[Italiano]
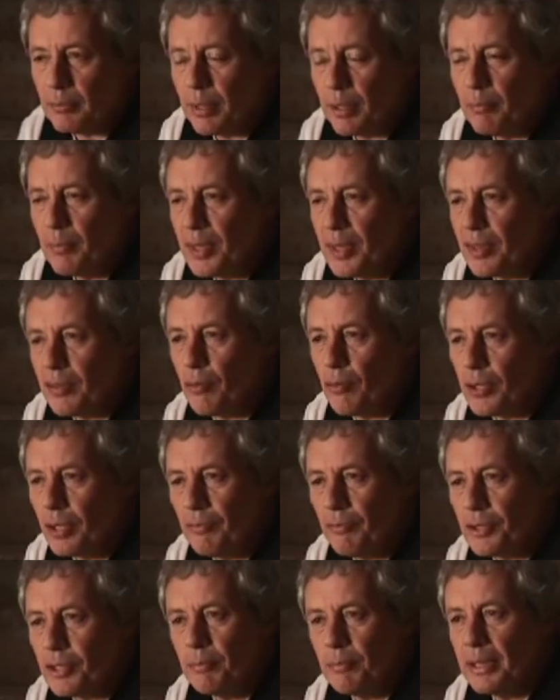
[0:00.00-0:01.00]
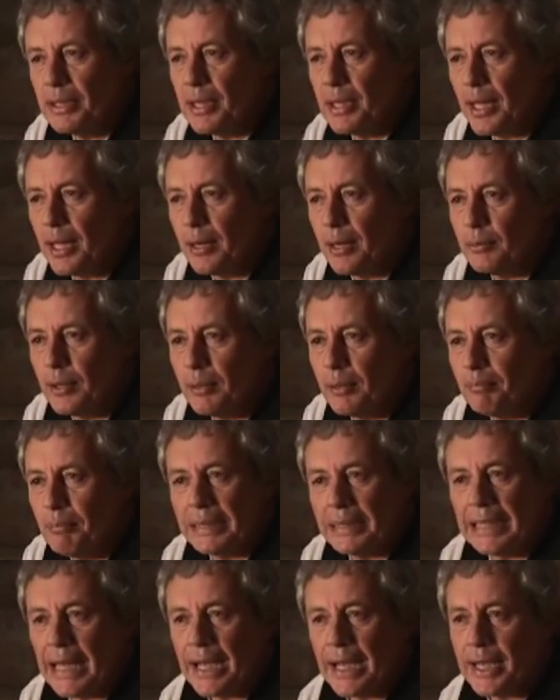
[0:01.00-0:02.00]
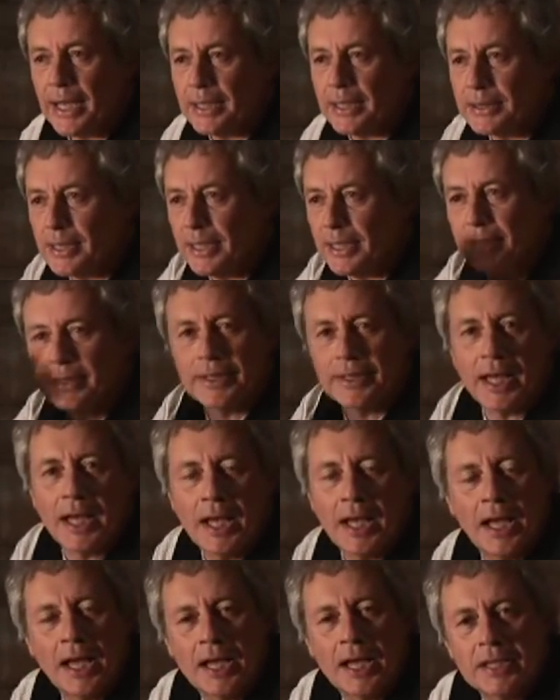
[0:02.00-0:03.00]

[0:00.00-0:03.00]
era una menzogna, facilmente era una patacca scritta,